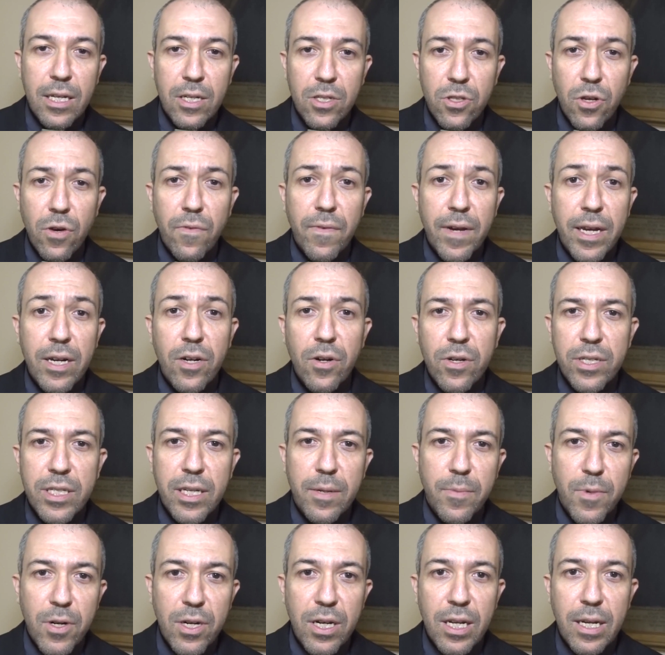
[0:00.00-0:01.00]
dove noi
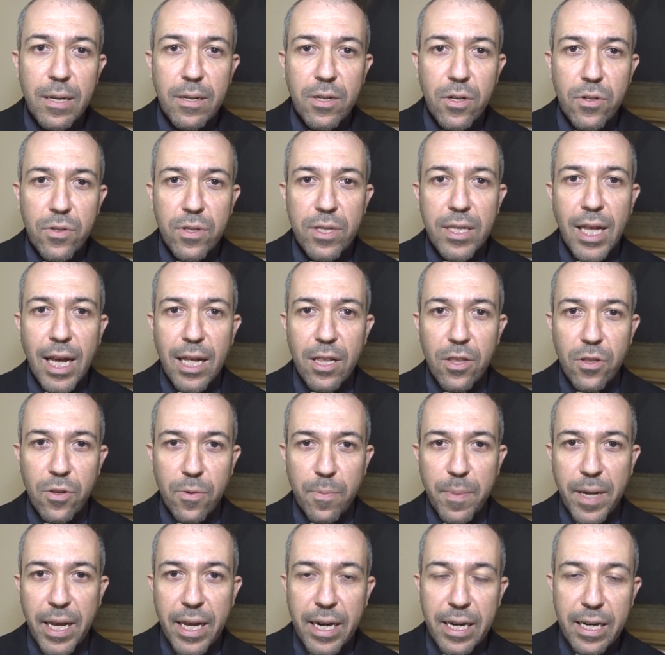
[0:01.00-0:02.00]
siamo lì non
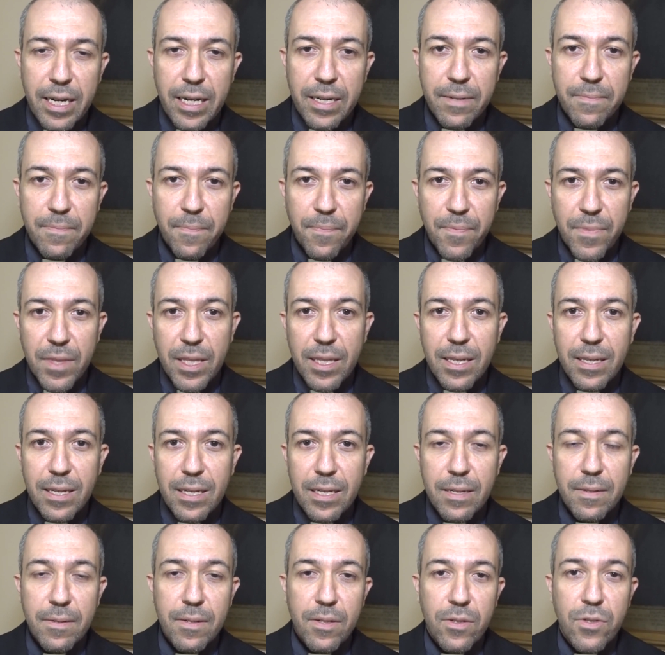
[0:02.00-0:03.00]
tanto per
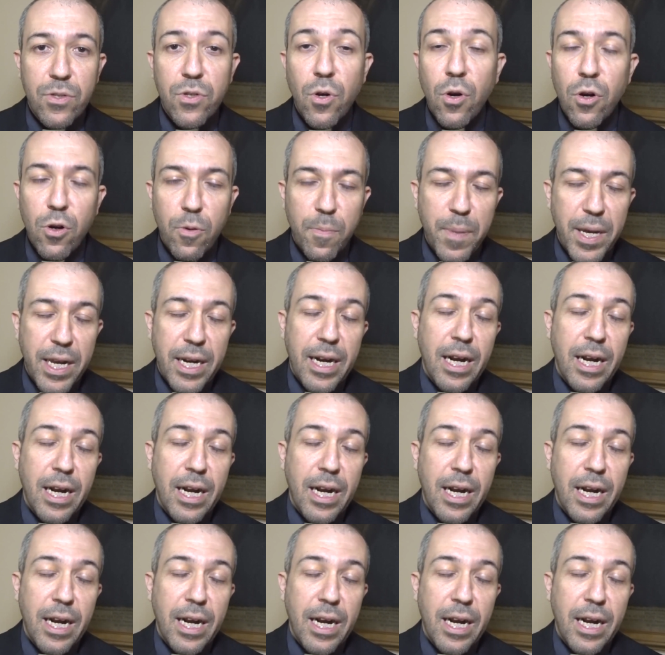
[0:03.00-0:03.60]
solo per